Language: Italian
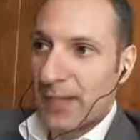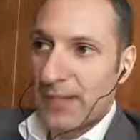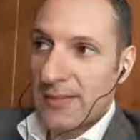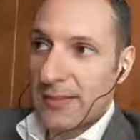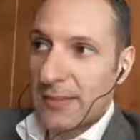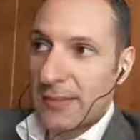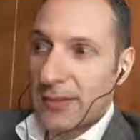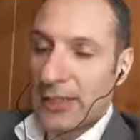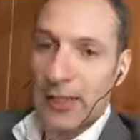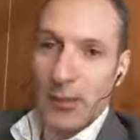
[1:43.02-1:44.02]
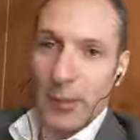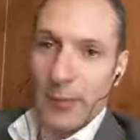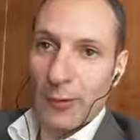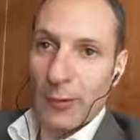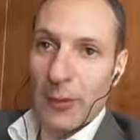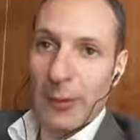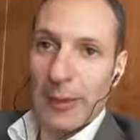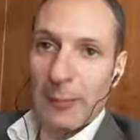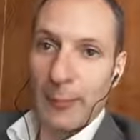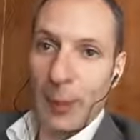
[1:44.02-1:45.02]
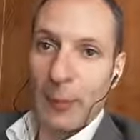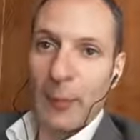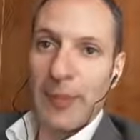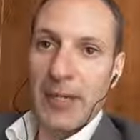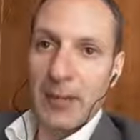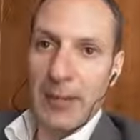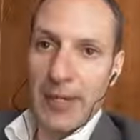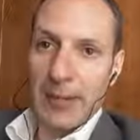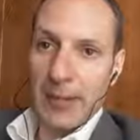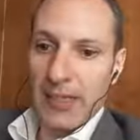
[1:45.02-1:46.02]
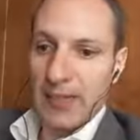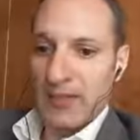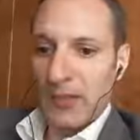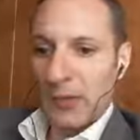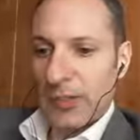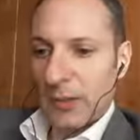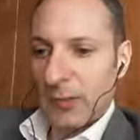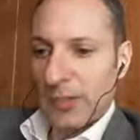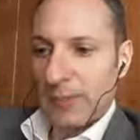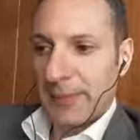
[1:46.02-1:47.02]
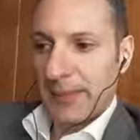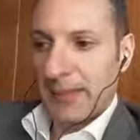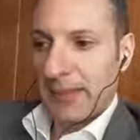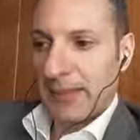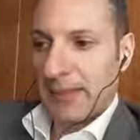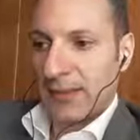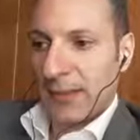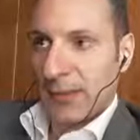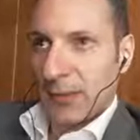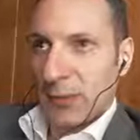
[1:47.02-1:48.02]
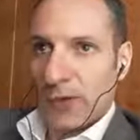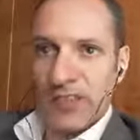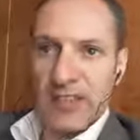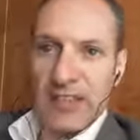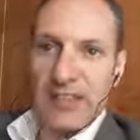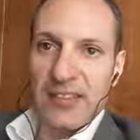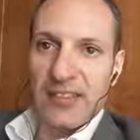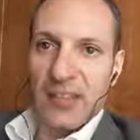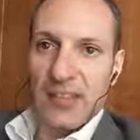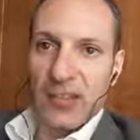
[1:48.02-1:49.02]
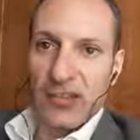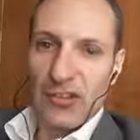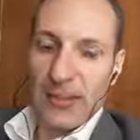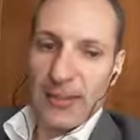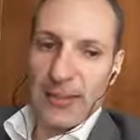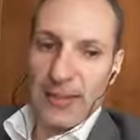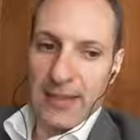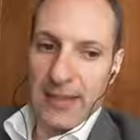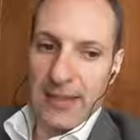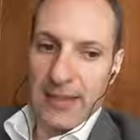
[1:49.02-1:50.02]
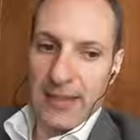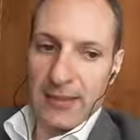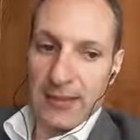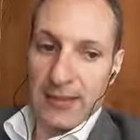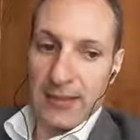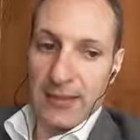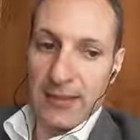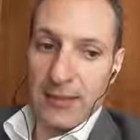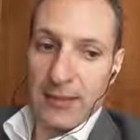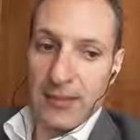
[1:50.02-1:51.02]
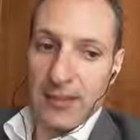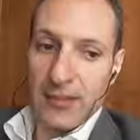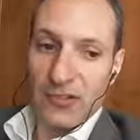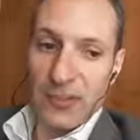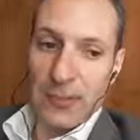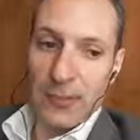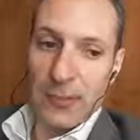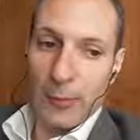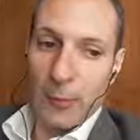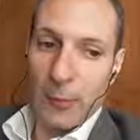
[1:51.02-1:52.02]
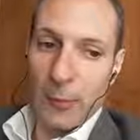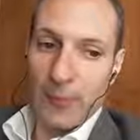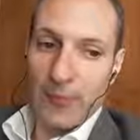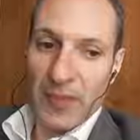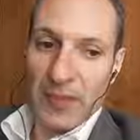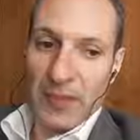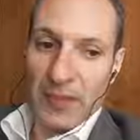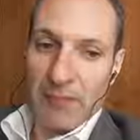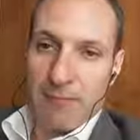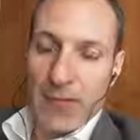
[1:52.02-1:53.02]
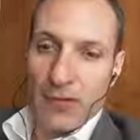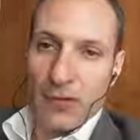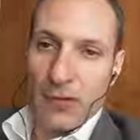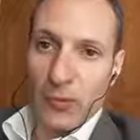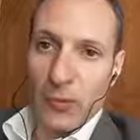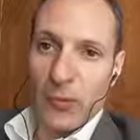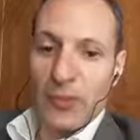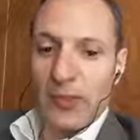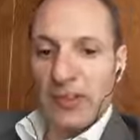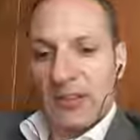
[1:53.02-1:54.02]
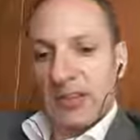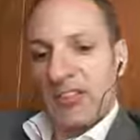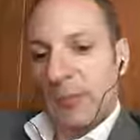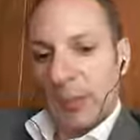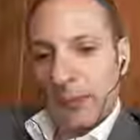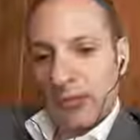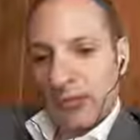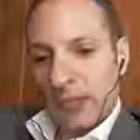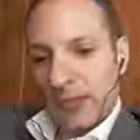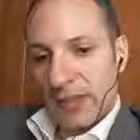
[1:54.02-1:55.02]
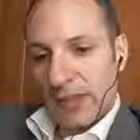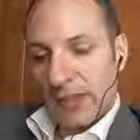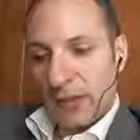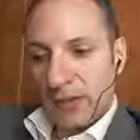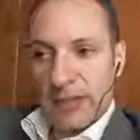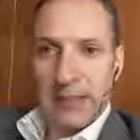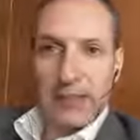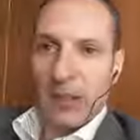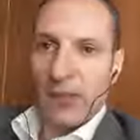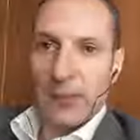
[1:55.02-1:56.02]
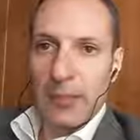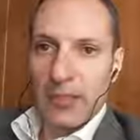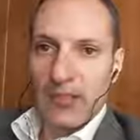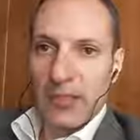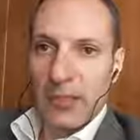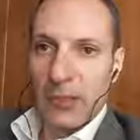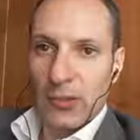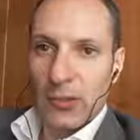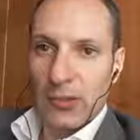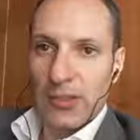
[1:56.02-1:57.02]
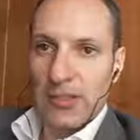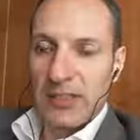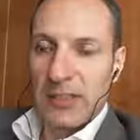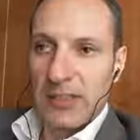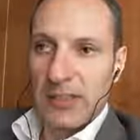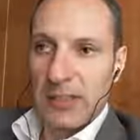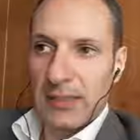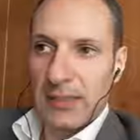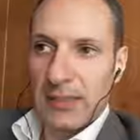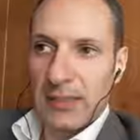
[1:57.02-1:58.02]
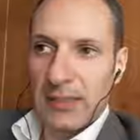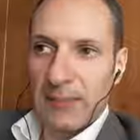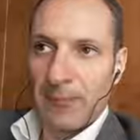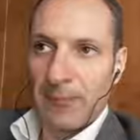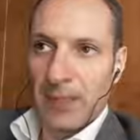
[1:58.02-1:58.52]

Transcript: anzi no, non è tanto per fortuna, ma è proprio per preparazione, quindi per eh, una serie di strategie e di sinergie che abbiamo messo su, ci ha permesso di avere il 99% di... Eh,